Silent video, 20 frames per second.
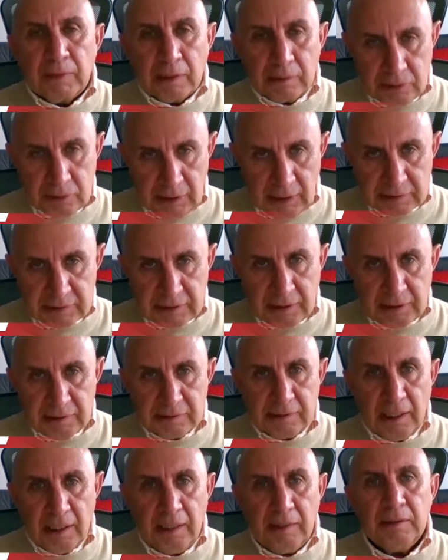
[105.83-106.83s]
Si
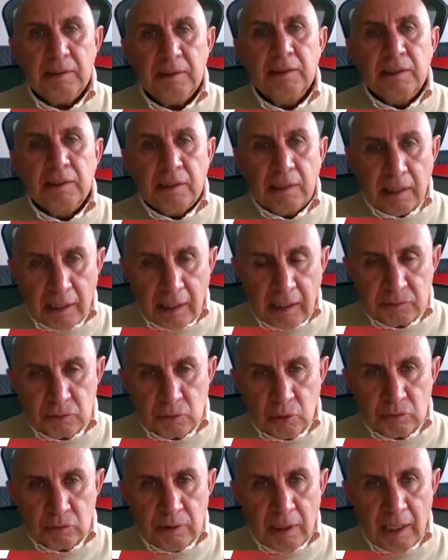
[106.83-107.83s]
existe, es
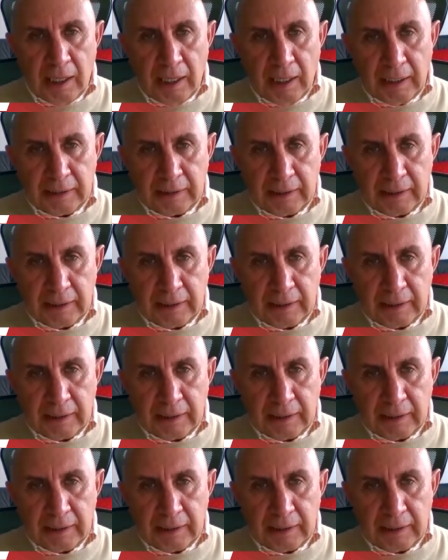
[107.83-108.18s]
una